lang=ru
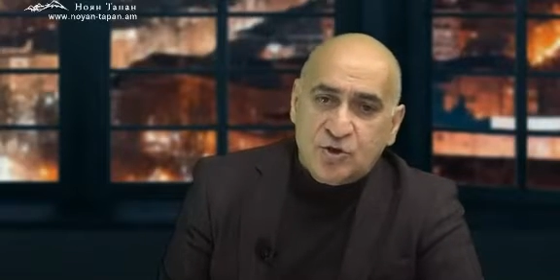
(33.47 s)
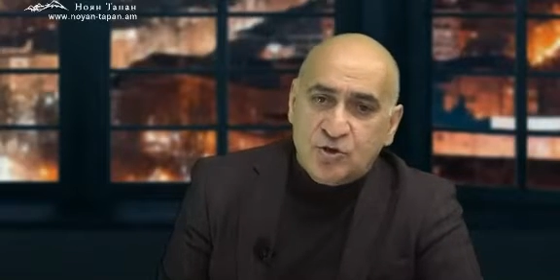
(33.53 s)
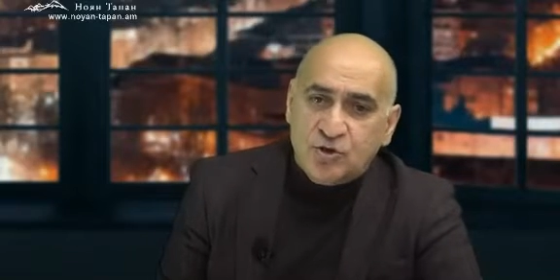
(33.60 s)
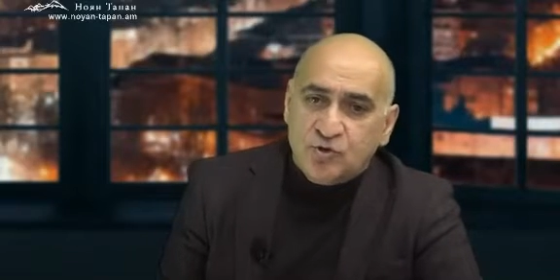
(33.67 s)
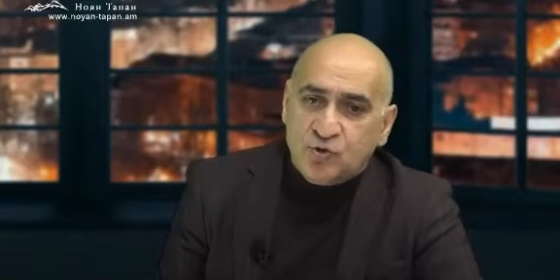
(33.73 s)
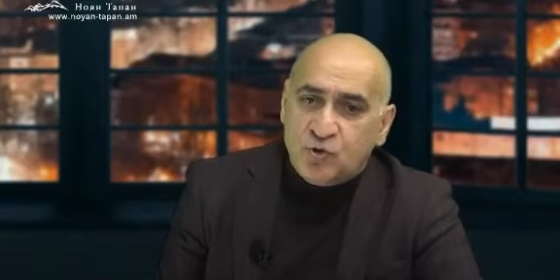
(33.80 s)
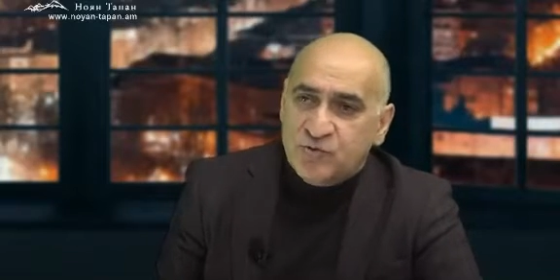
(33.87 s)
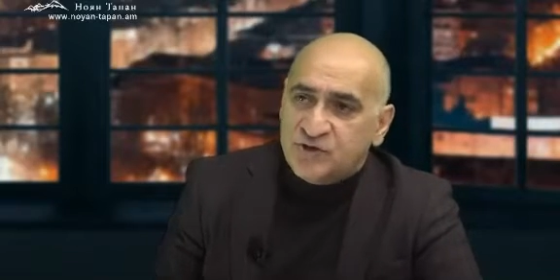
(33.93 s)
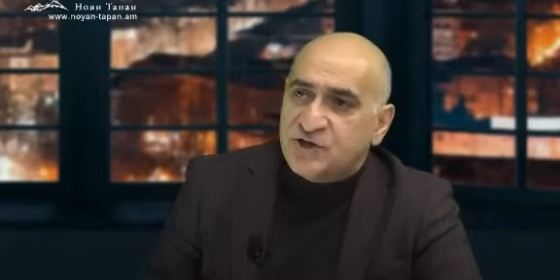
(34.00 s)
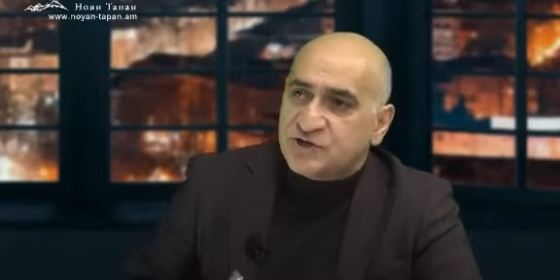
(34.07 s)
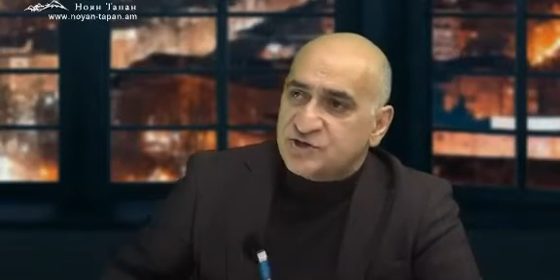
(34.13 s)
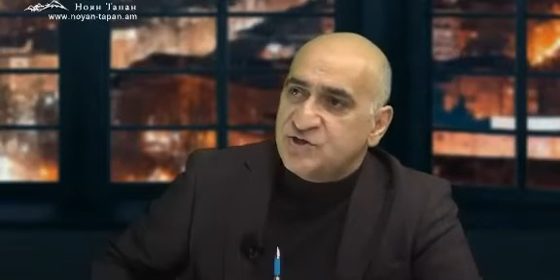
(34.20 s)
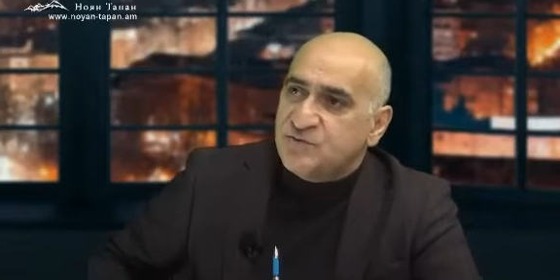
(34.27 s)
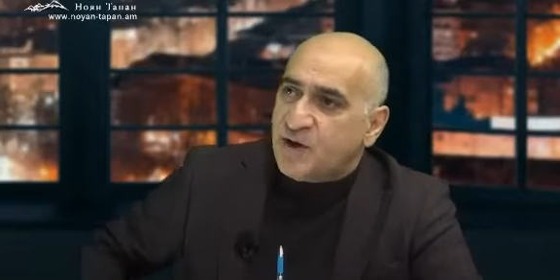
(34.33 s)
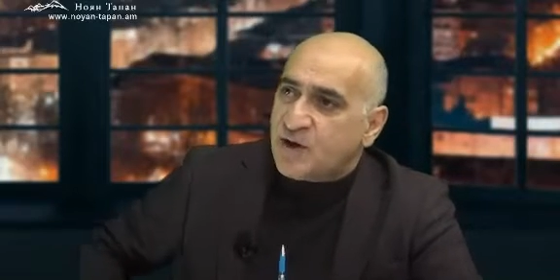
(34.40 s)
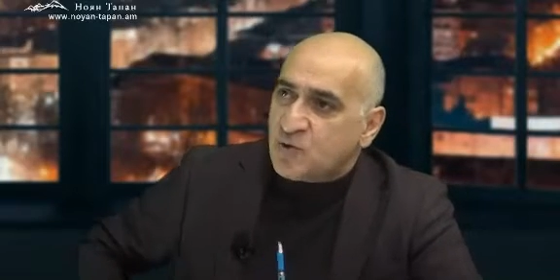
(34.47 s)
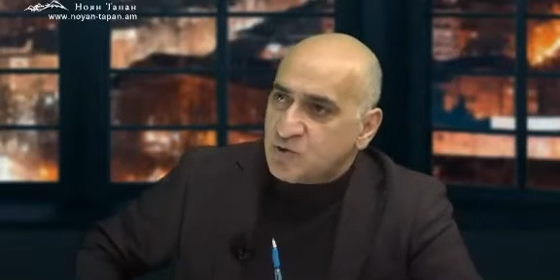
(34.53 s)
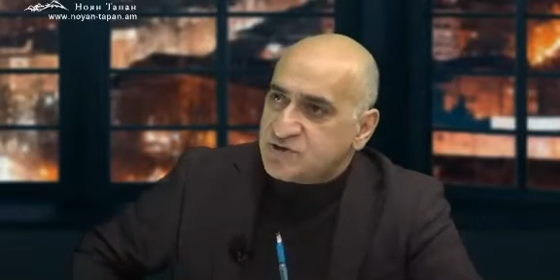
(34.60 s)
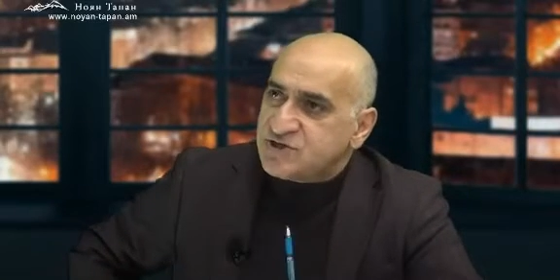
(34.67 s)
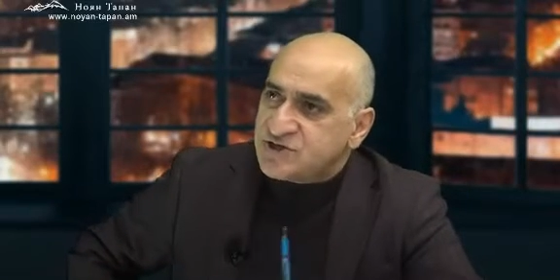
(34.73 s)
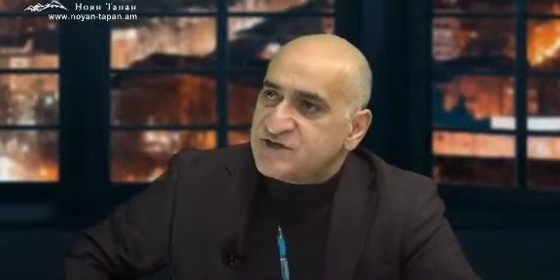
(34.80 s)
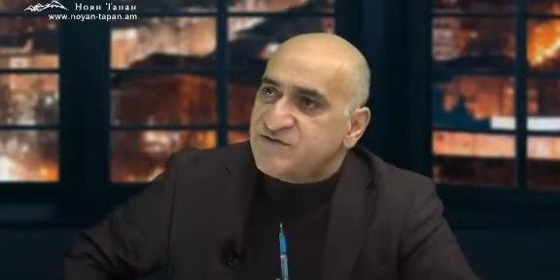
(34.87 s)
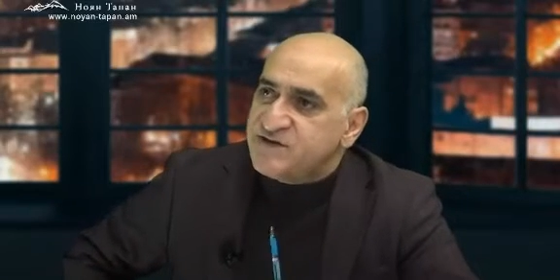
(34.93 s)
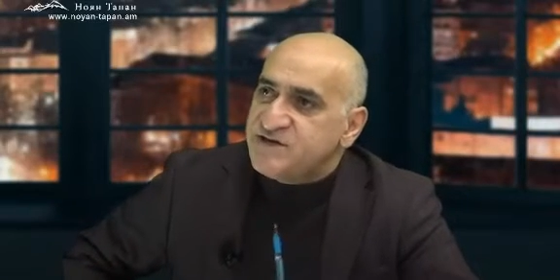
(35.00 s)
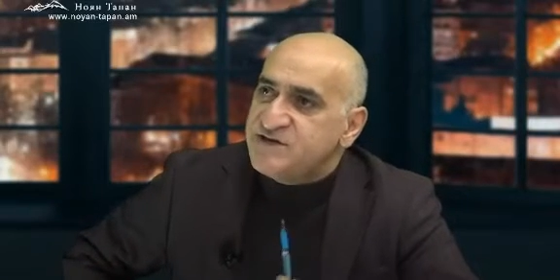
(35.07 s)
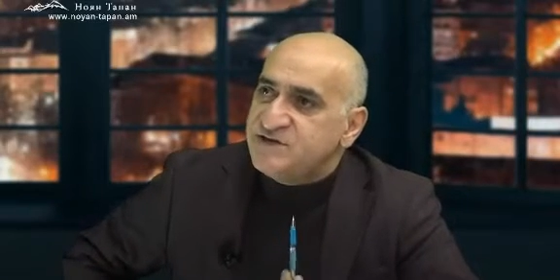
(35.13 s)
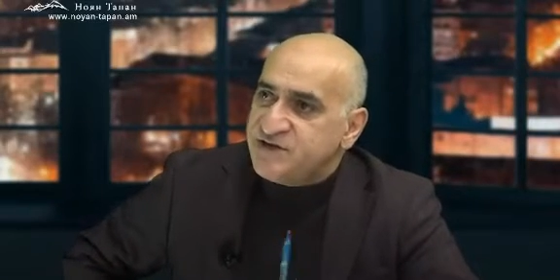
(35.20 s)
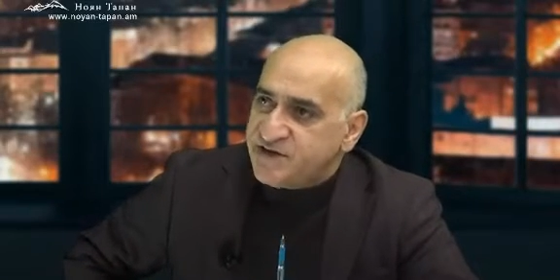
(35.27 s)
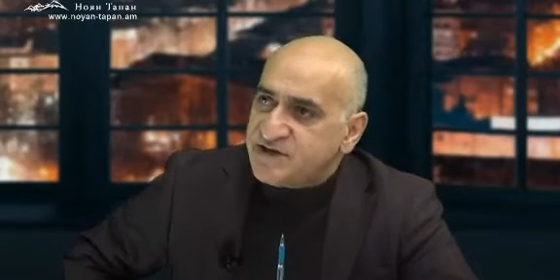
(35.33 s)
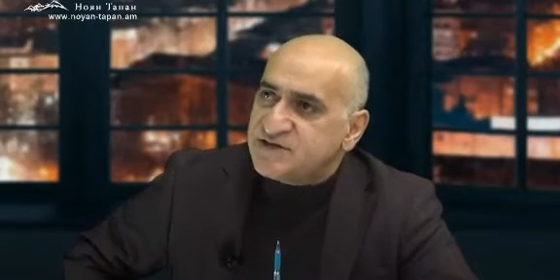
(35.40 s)
Но мы должны бороться за свои
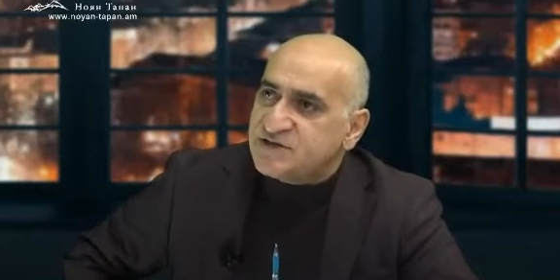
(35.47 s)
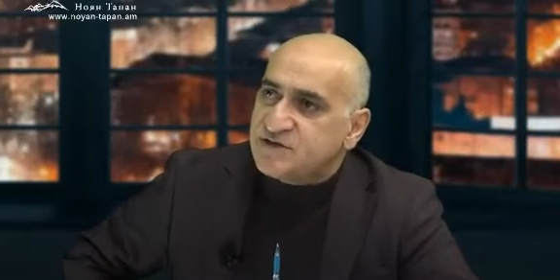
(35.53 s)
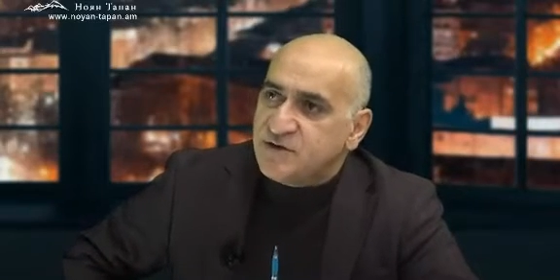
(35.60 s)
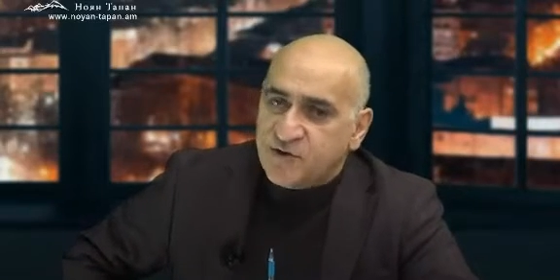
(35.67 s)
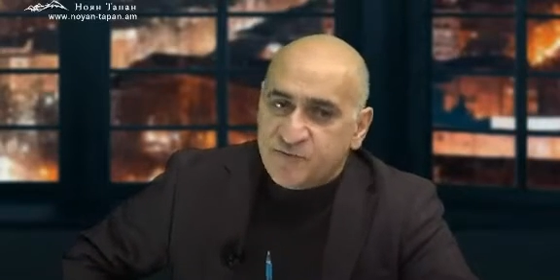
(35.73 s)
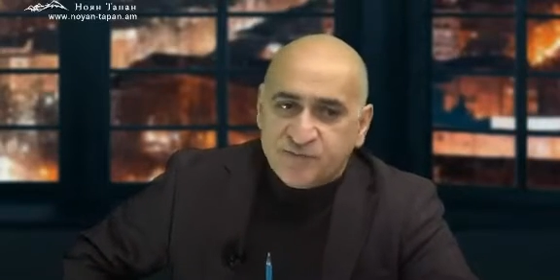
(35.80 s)
интересы.